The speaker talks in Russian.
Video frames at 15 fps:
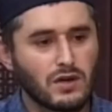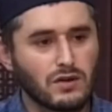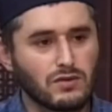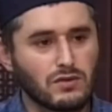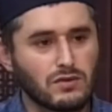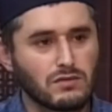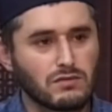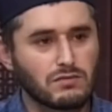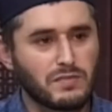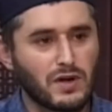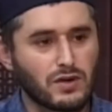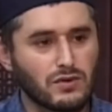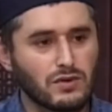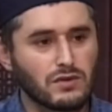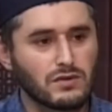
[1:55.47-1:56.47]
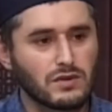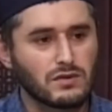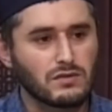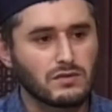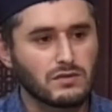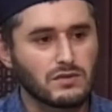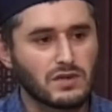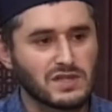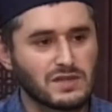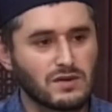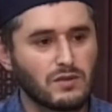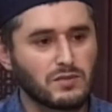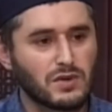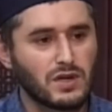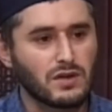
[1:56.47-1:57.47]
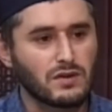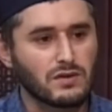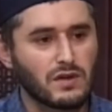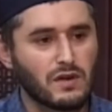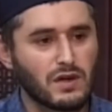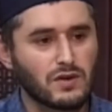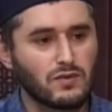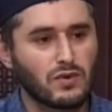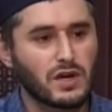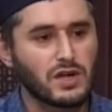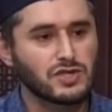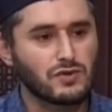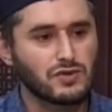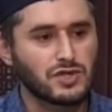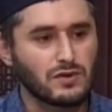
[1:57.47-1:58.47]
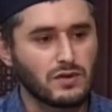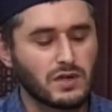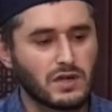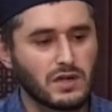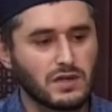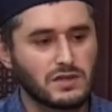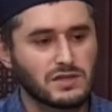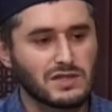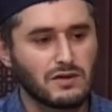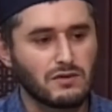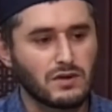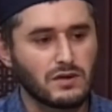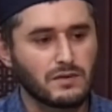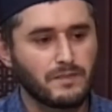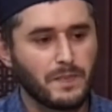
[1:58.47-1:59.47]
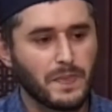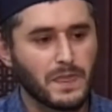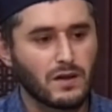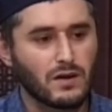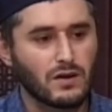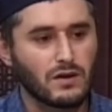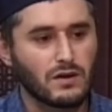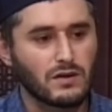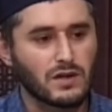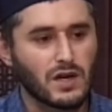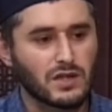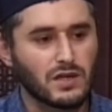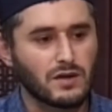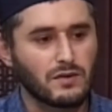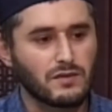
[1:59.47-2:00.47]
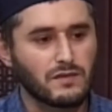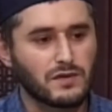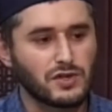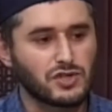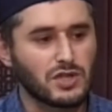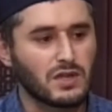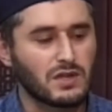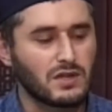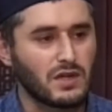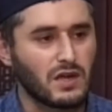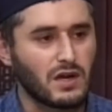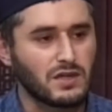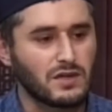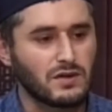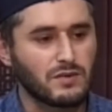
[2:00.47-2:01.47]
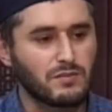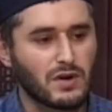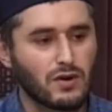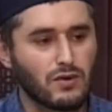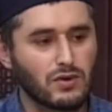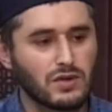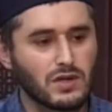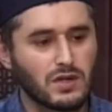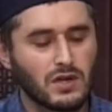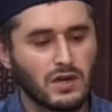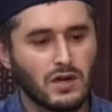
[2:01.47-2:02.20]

но порой, на самом деле, наверное, у каждого человека эти слова э, как-то в течение дня они проходят,